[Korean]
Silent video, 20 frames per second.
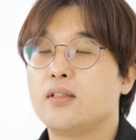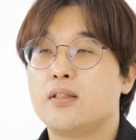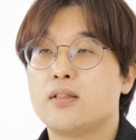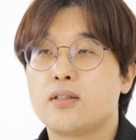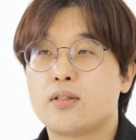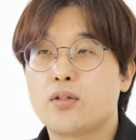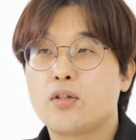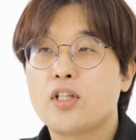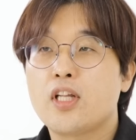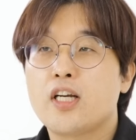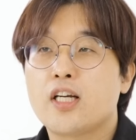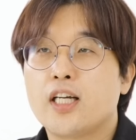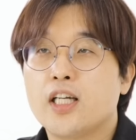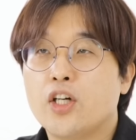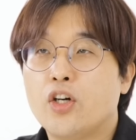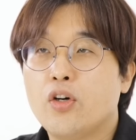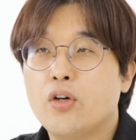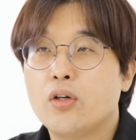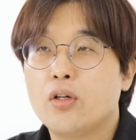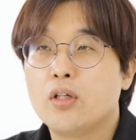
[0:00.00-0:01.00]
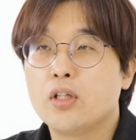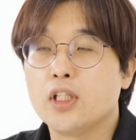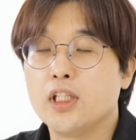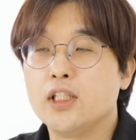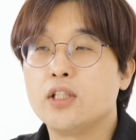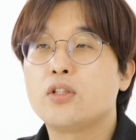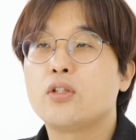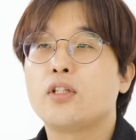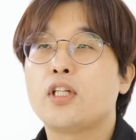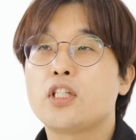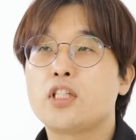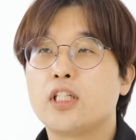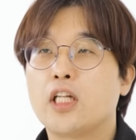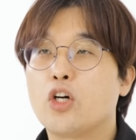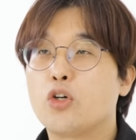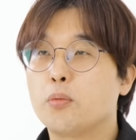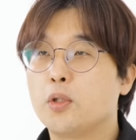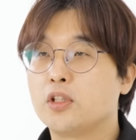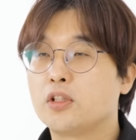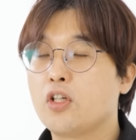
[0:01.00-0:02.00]
그러다가요, 인터넷이
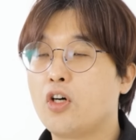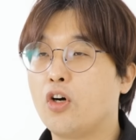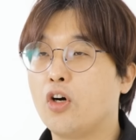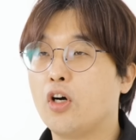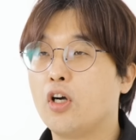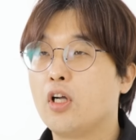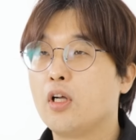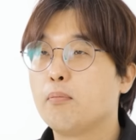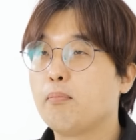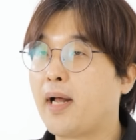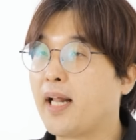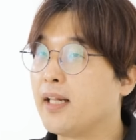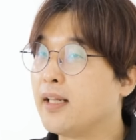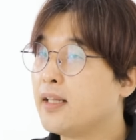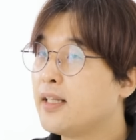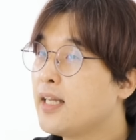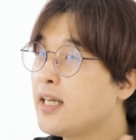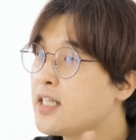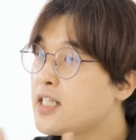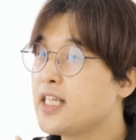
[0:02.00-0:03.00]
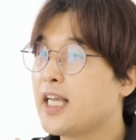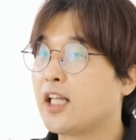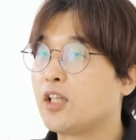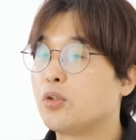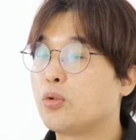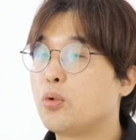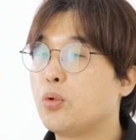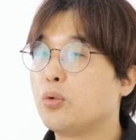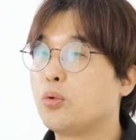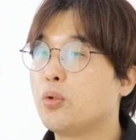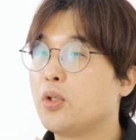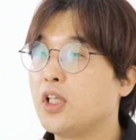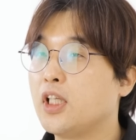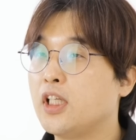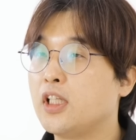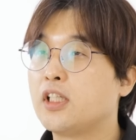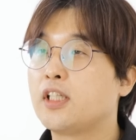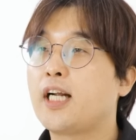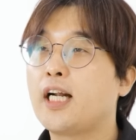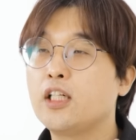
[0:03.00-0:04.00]
나오면서 만나지 않고도
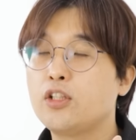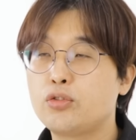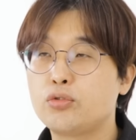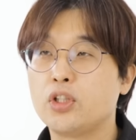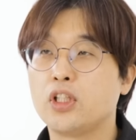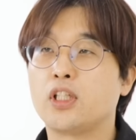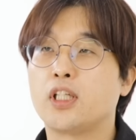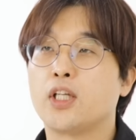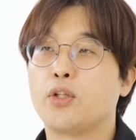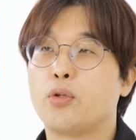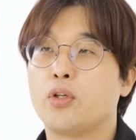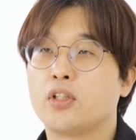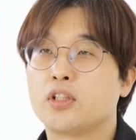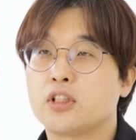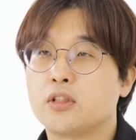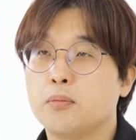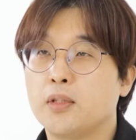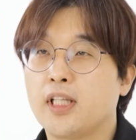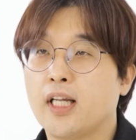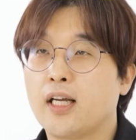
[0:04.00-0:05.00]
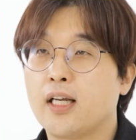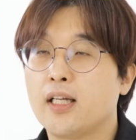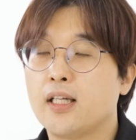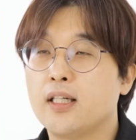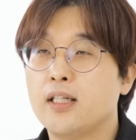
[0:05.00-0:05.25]
일을 할 수 있게 되었습니다.